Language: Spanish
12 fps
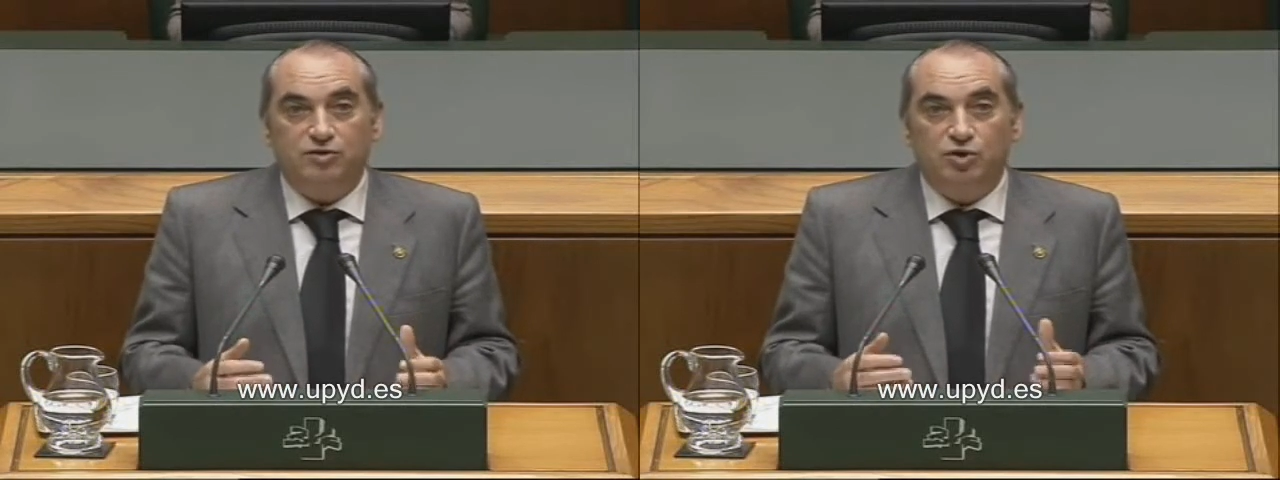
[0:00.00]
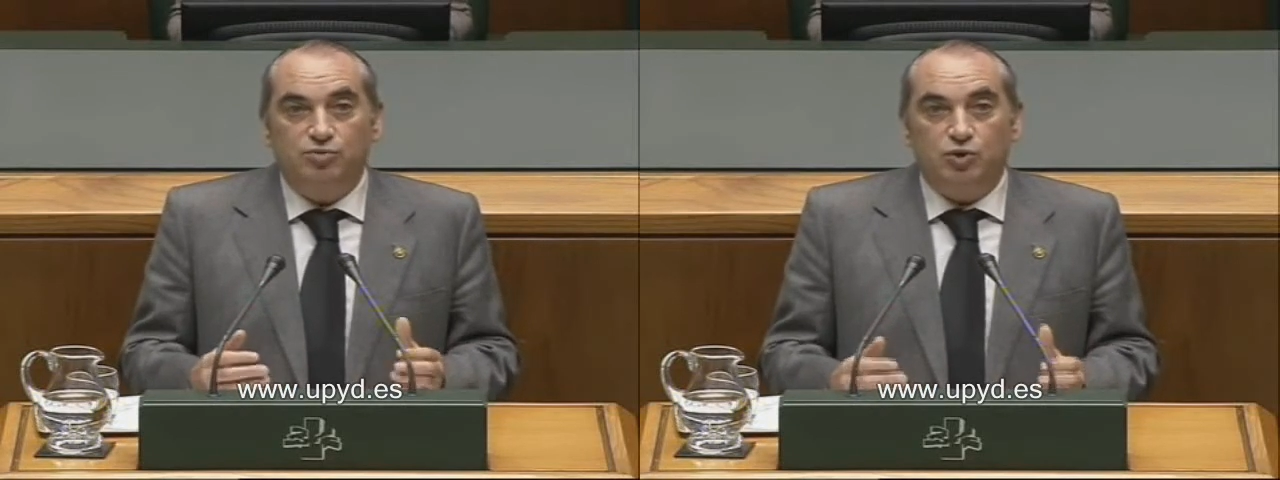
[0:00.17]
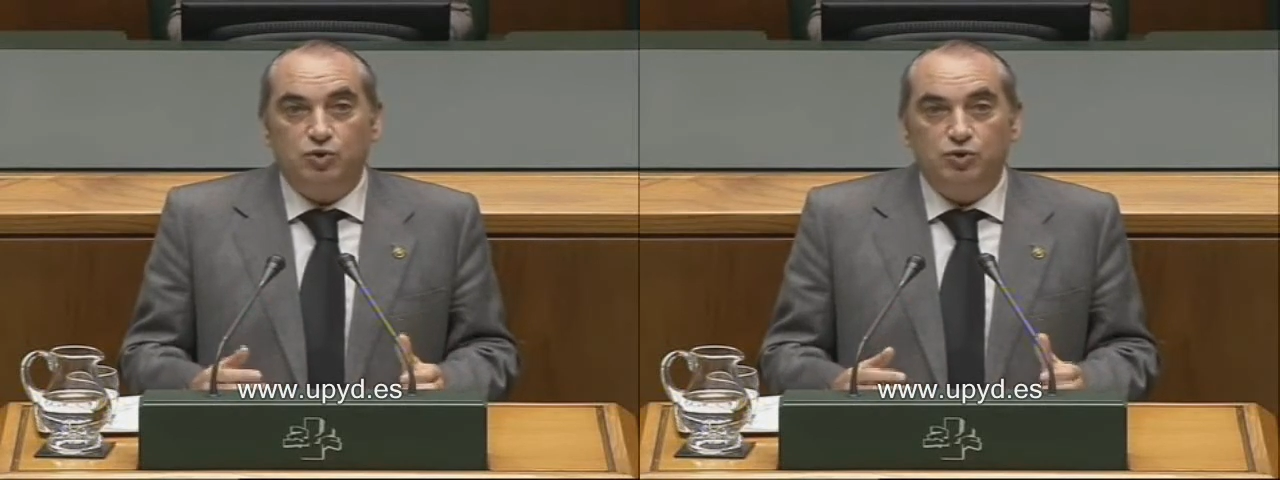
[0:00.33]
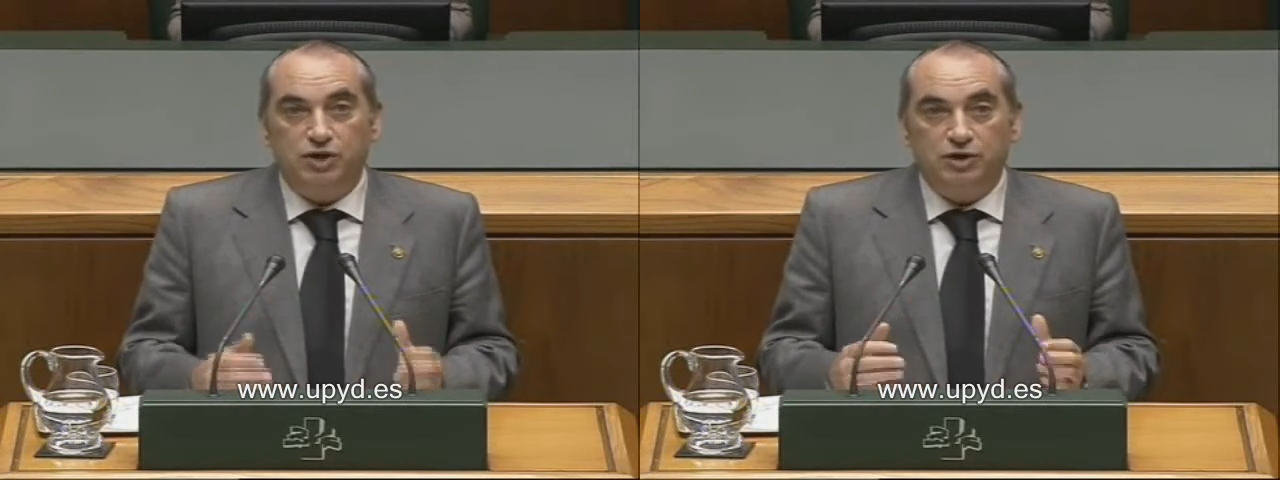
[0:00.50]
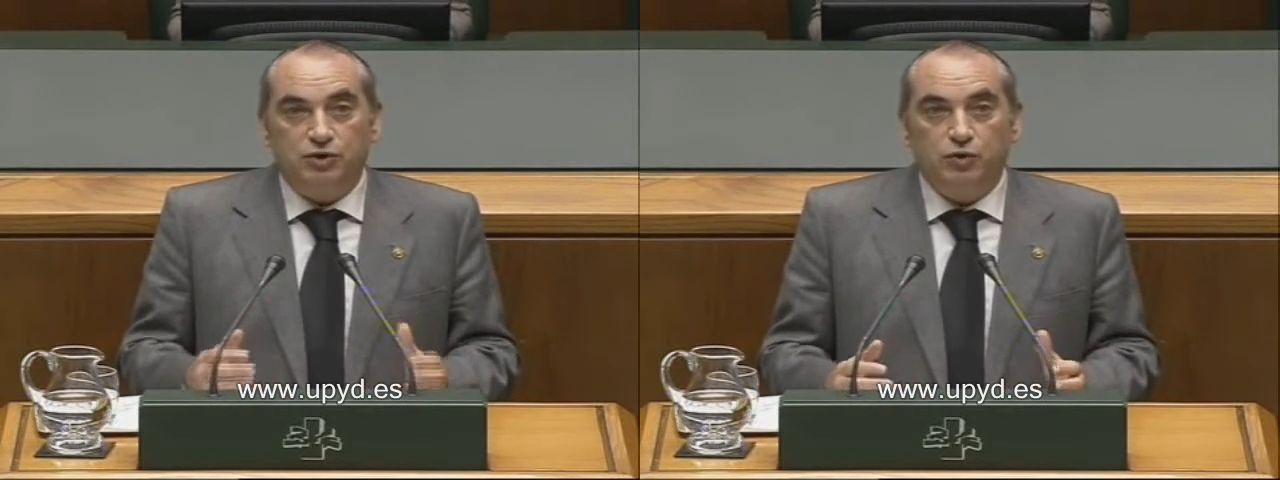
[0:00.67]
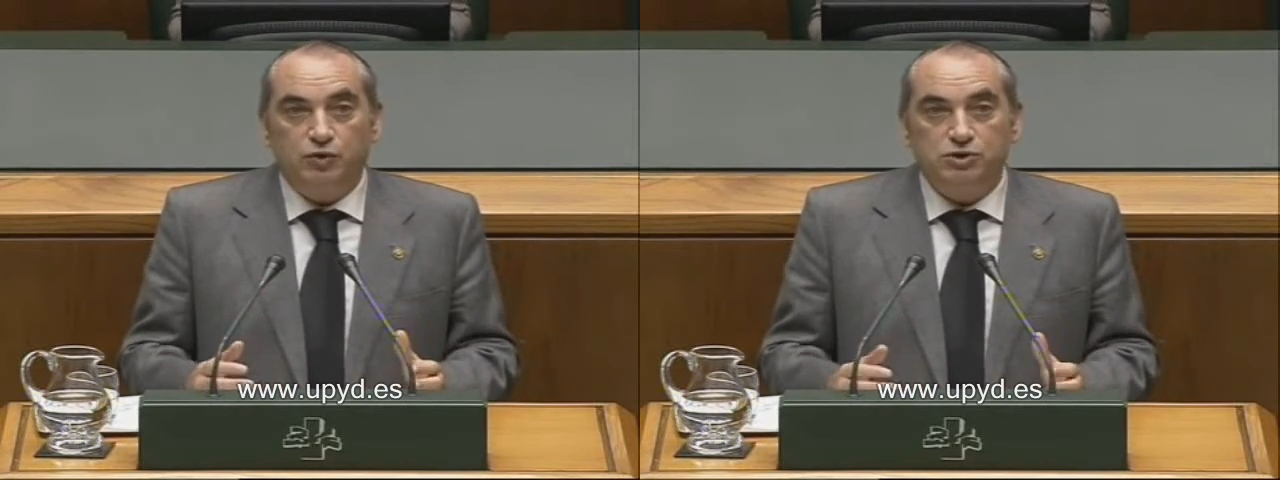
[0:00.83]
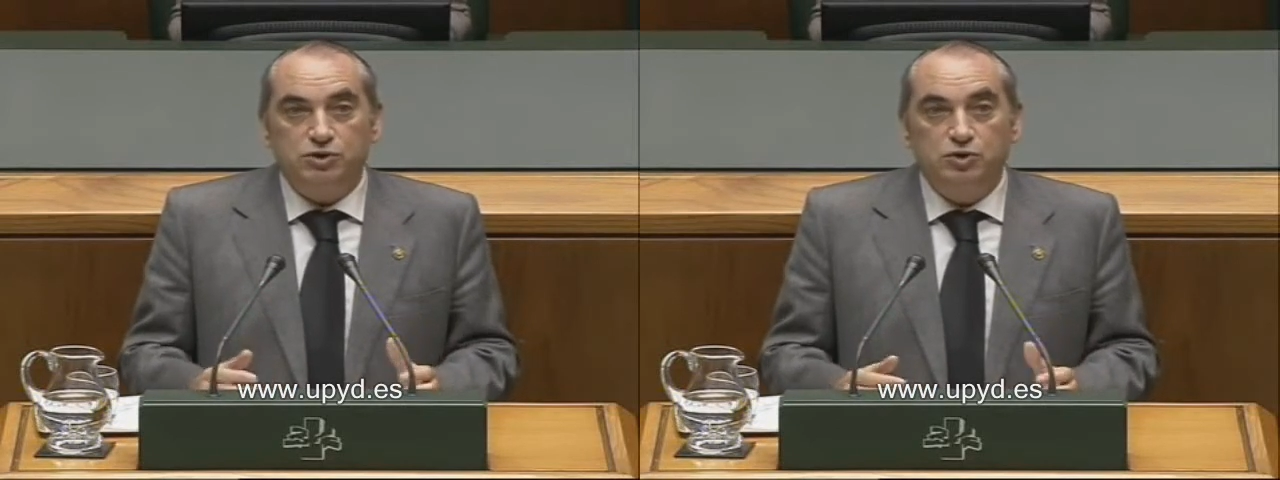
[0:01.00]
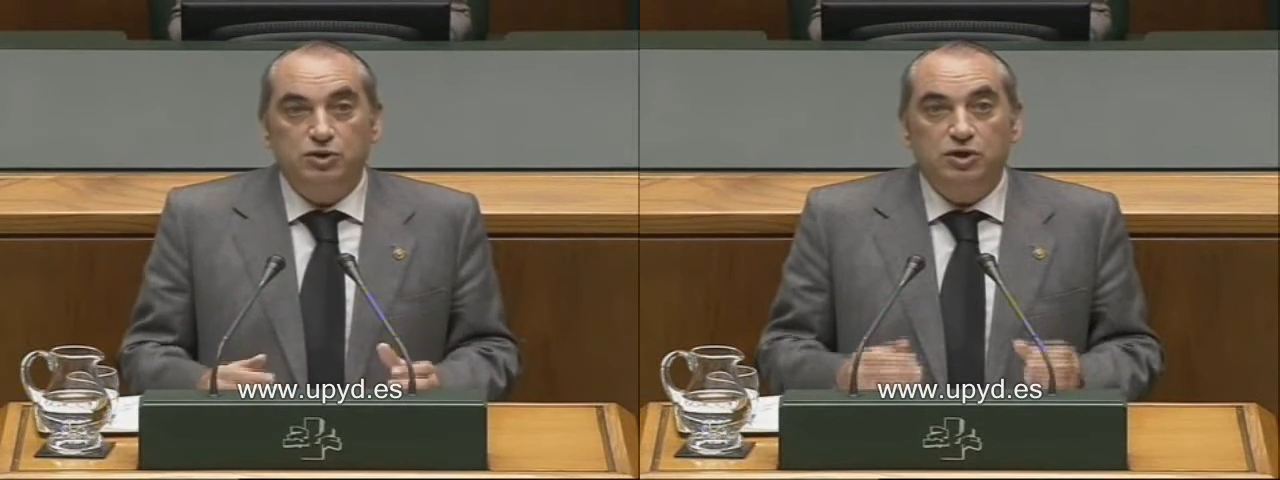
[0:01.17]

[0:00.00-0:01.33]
oportuna de todo esto